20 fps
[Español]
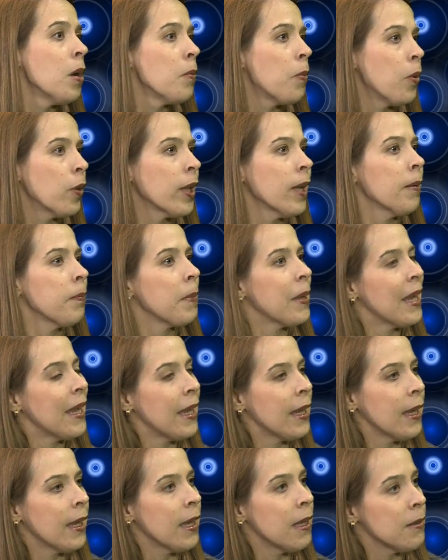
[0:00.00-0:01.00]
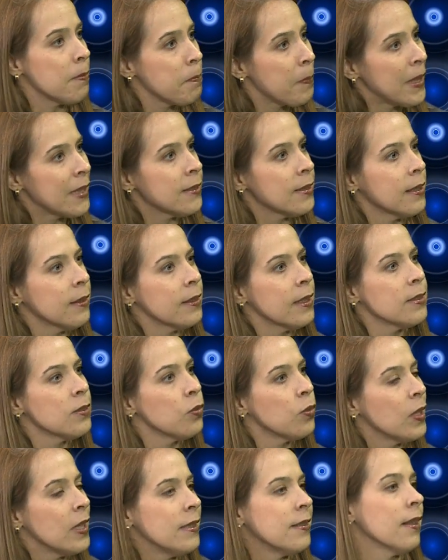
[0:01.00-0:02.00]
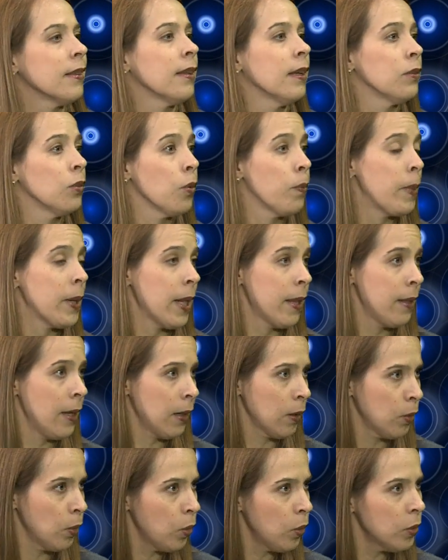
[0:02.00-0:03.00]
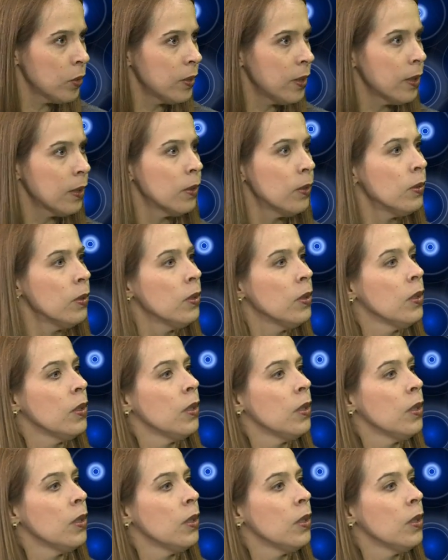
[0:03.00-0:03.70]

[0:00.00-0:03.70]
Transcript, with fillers: porque el PET-CT se utiliza tanto para diagnóstico,